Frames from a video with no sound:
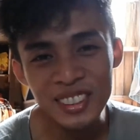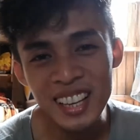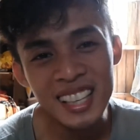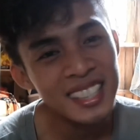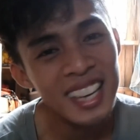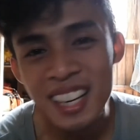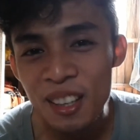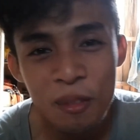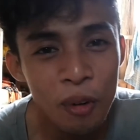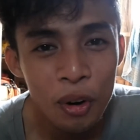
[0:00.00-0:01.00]
today, thank
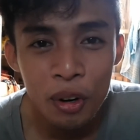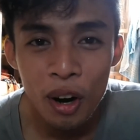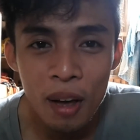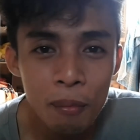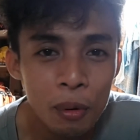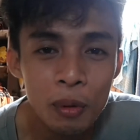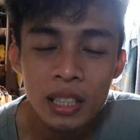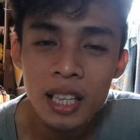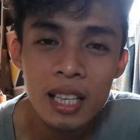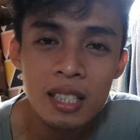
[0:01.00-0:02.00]
you for
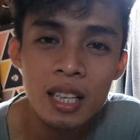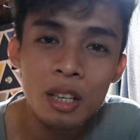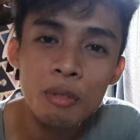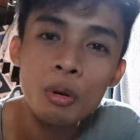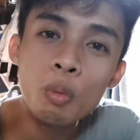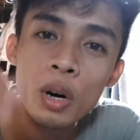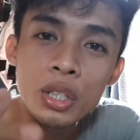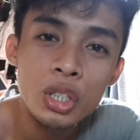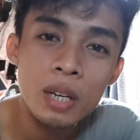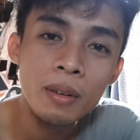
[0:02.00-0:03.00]
everyone, guys. Thank you for
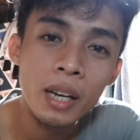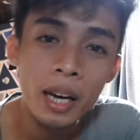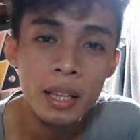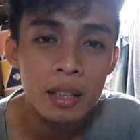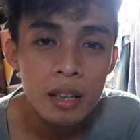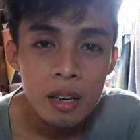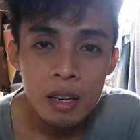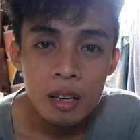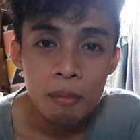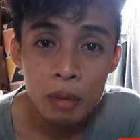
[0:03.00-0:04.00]
watching and
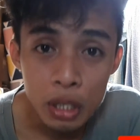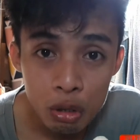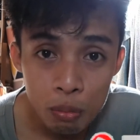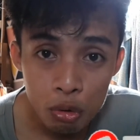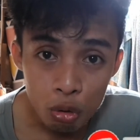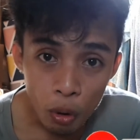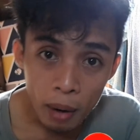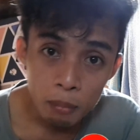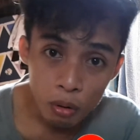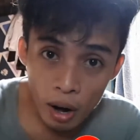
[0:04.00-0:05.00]
please
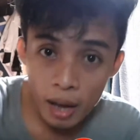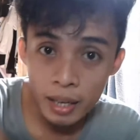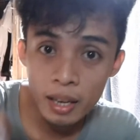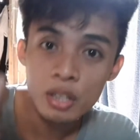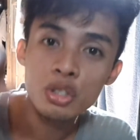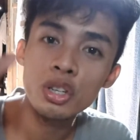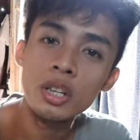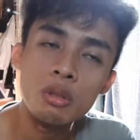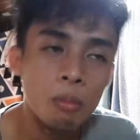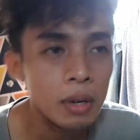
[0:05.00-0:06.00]
subscribe, like, and
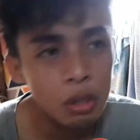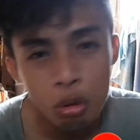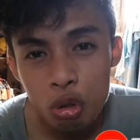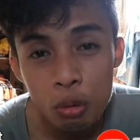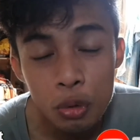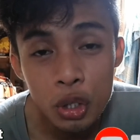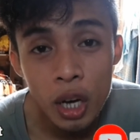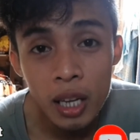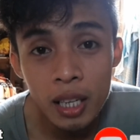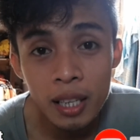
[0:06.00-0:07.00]
share to my YouTube
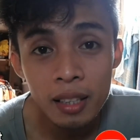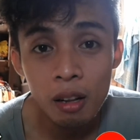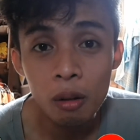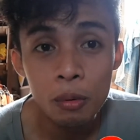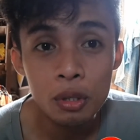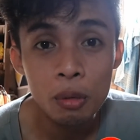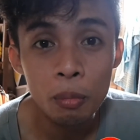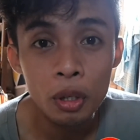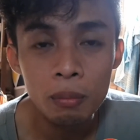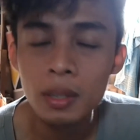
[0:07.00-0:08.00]
channel and always
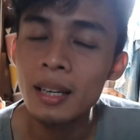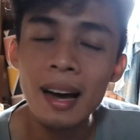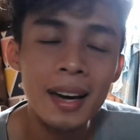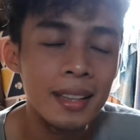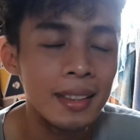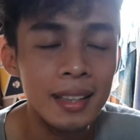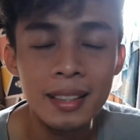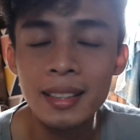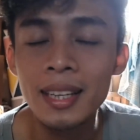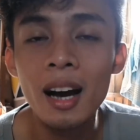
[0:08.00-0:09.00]
support me kahit na
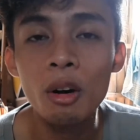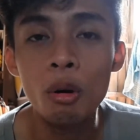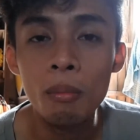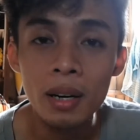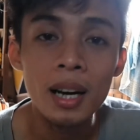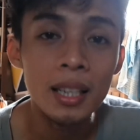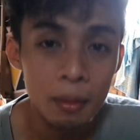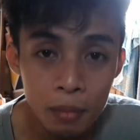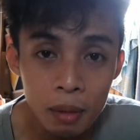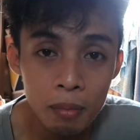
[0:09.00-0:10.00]
hindi ako magaling
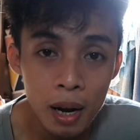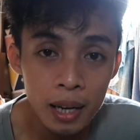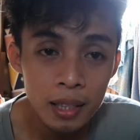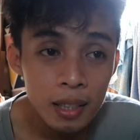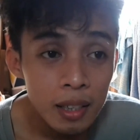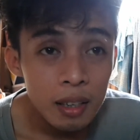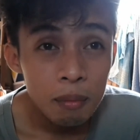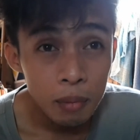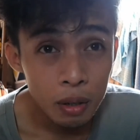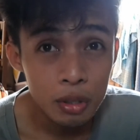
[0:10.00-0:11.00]
mag-vlog
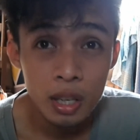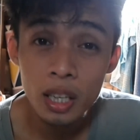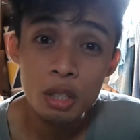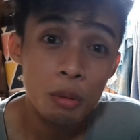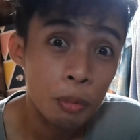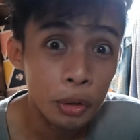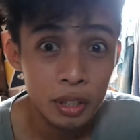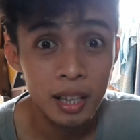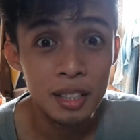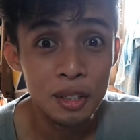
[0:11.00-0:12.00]
pero sana
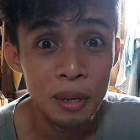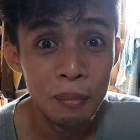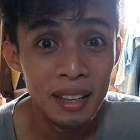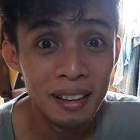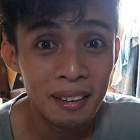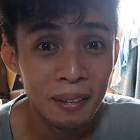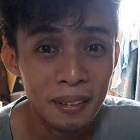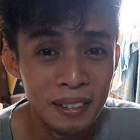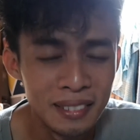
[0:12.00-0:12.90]
supportahan niyo naman ako.